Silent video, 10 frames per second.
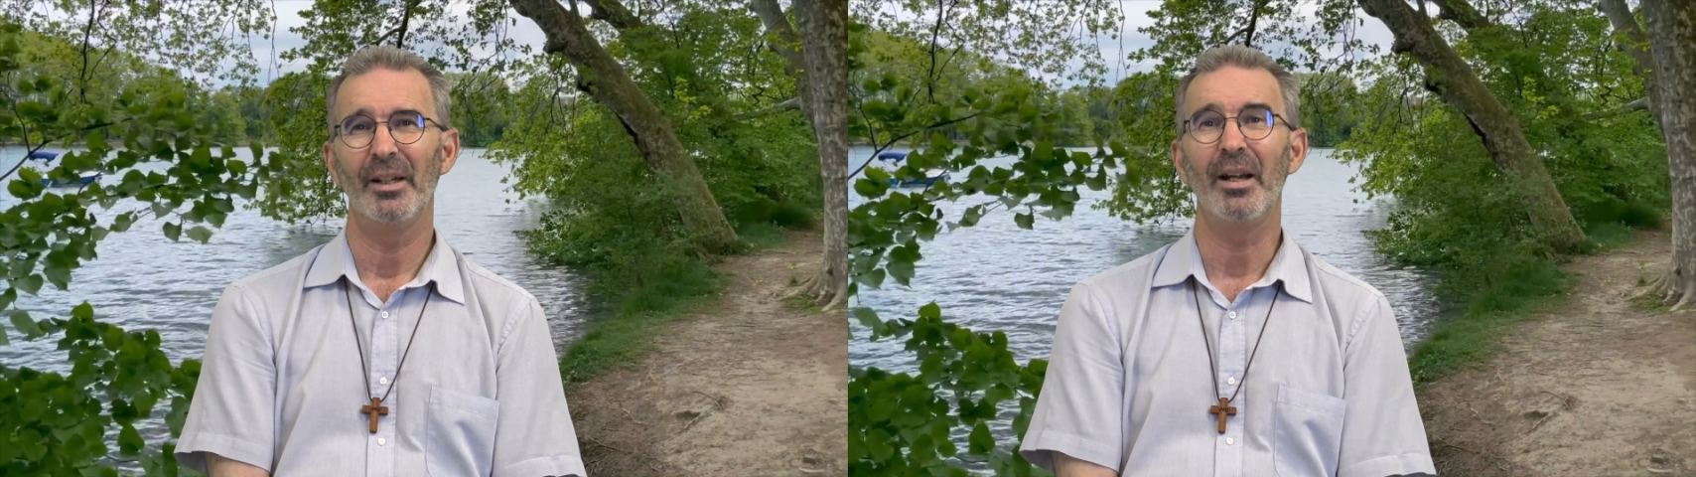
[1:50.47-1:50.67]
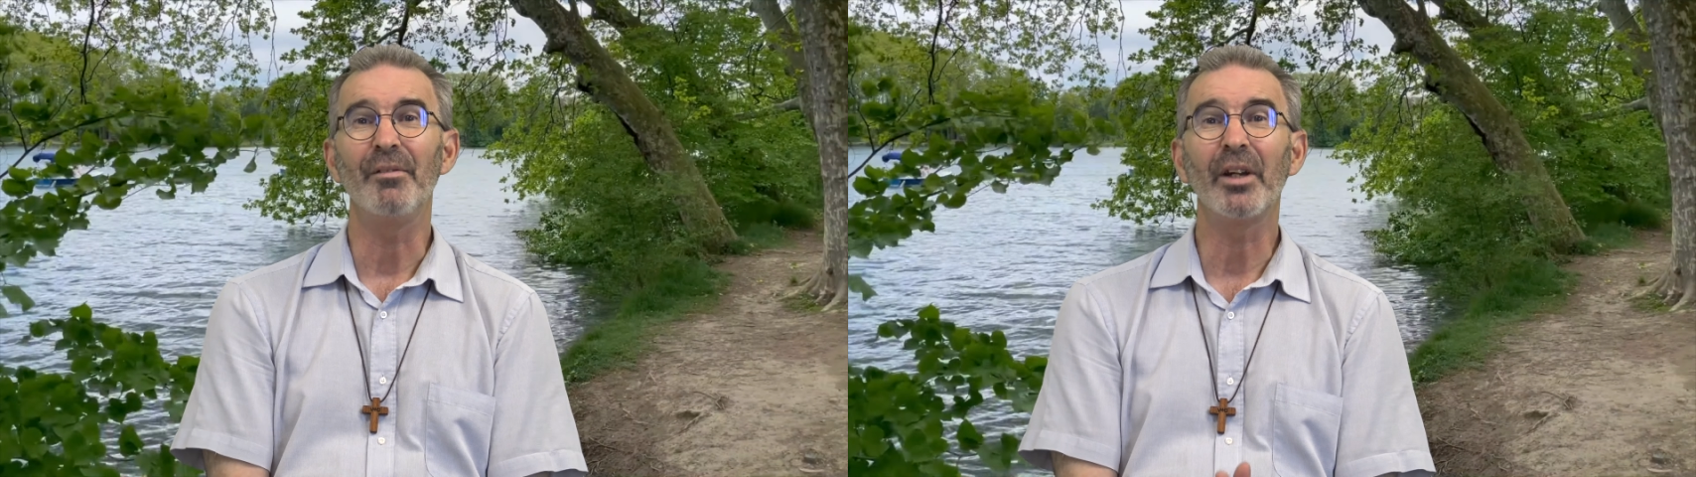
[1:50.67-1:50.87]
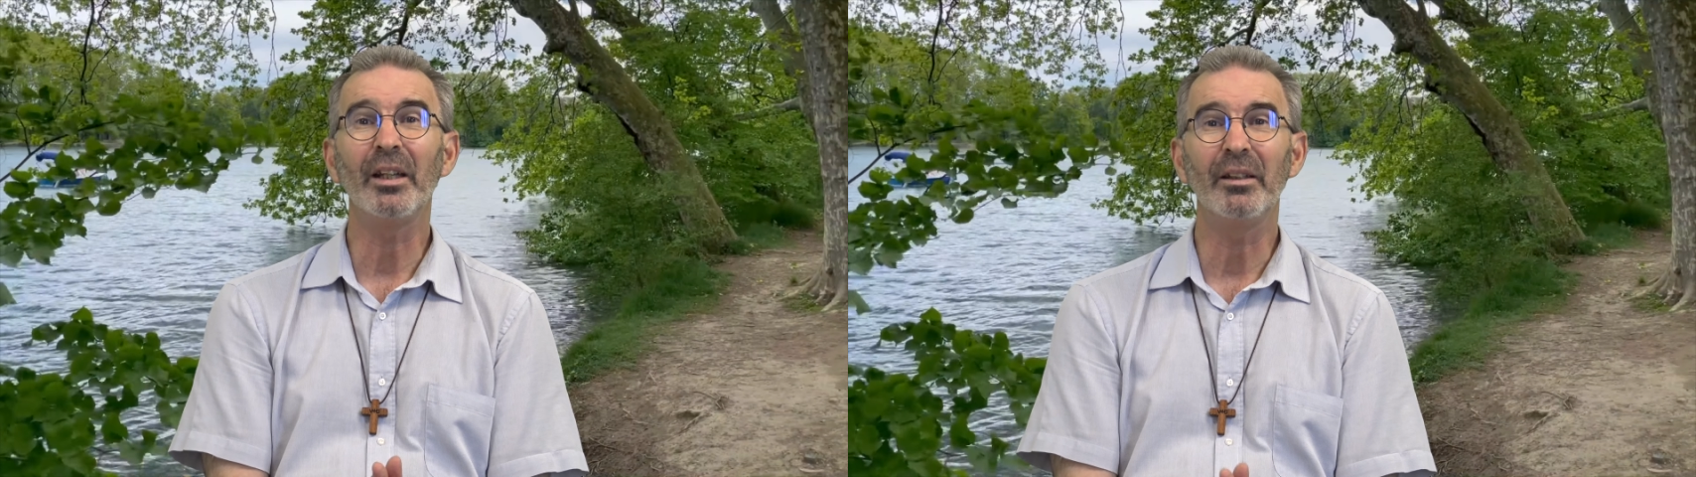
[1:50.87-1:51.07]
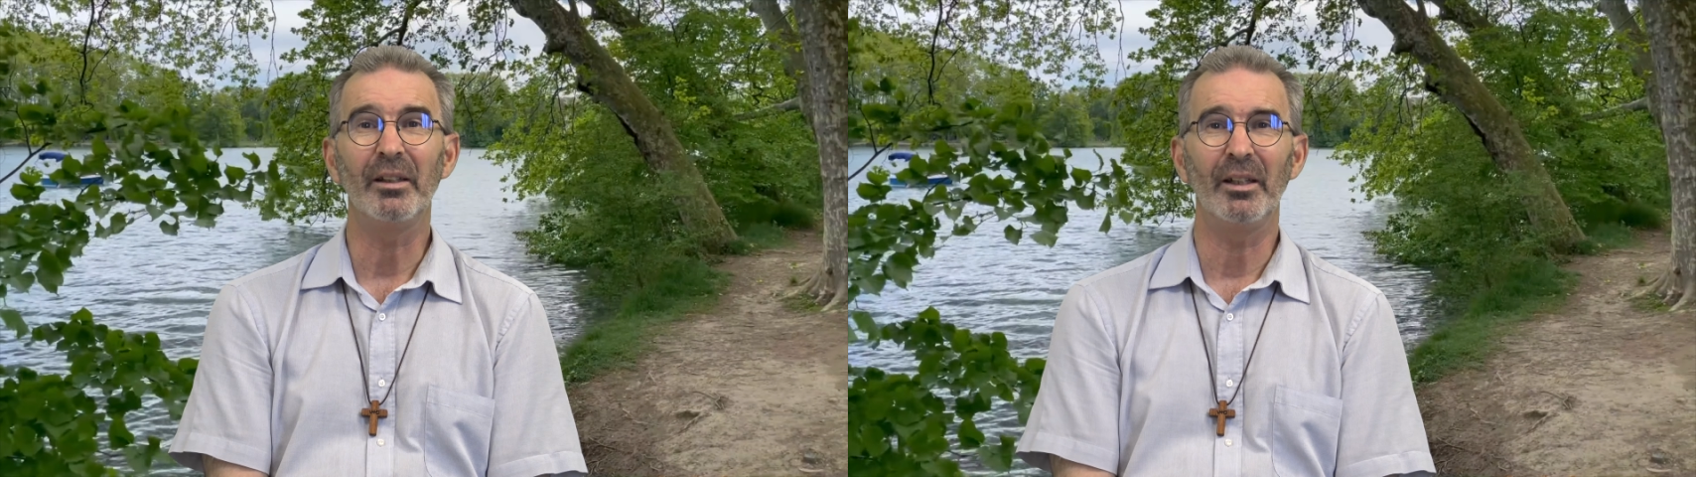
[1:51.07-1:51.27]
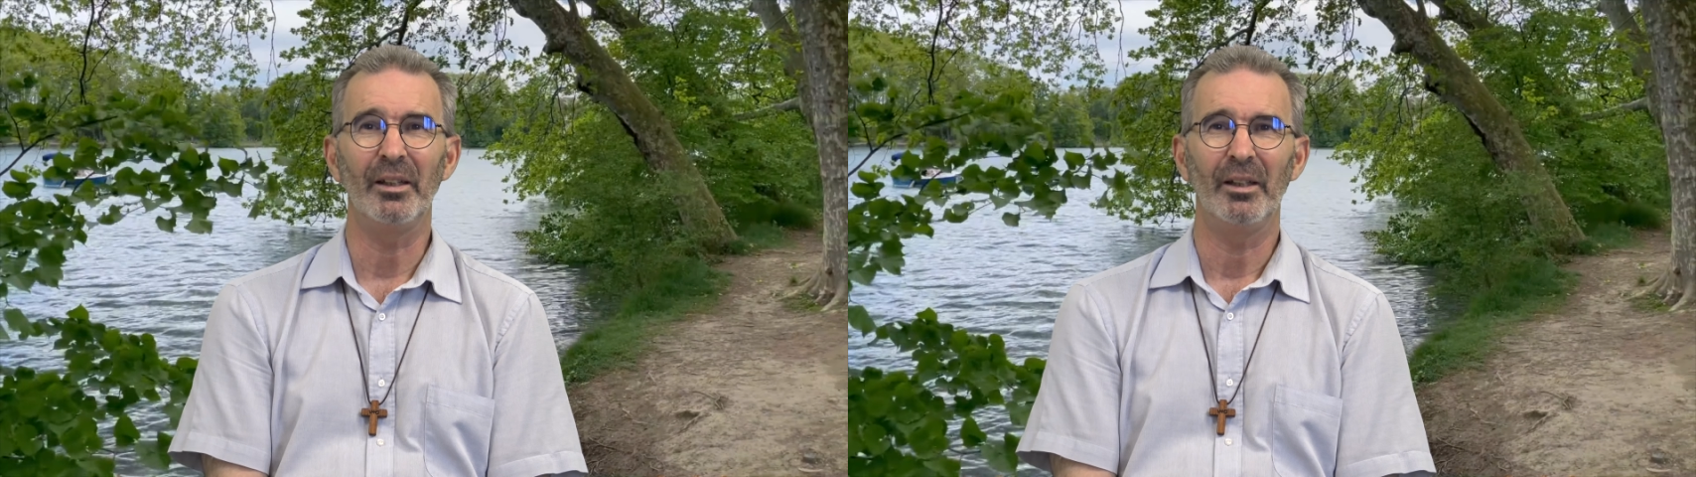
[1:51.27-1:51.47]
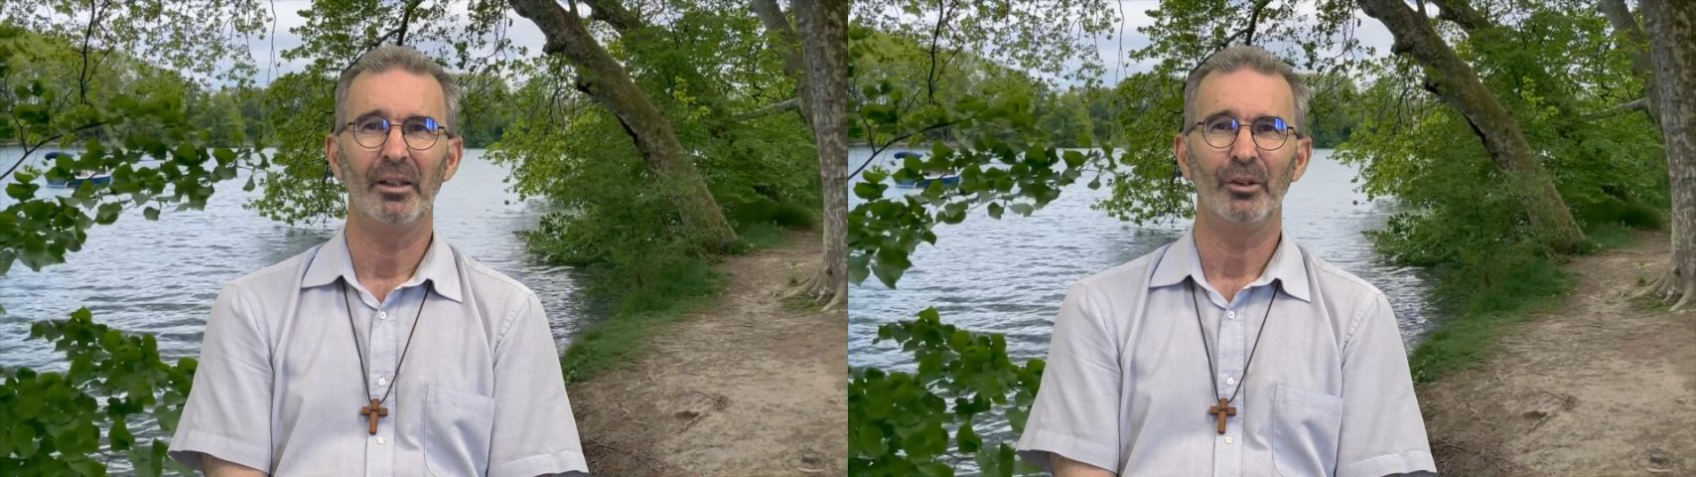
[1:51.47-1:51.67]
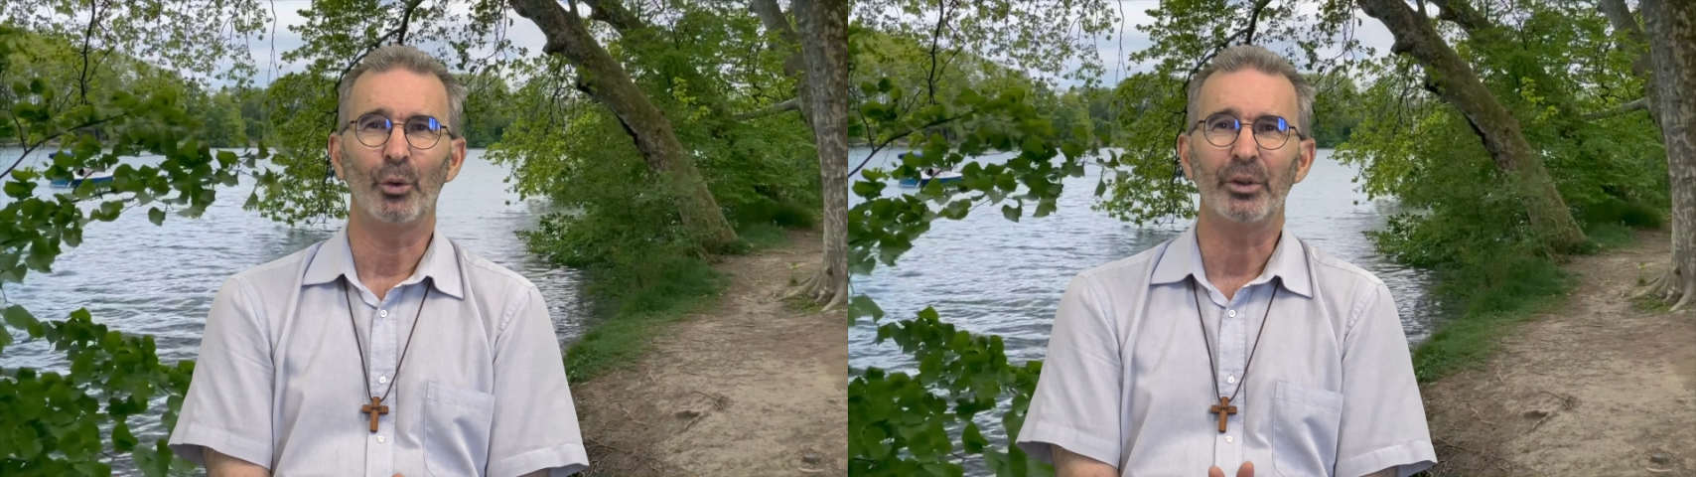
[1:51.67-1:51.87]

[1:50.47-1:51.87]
La vérité dont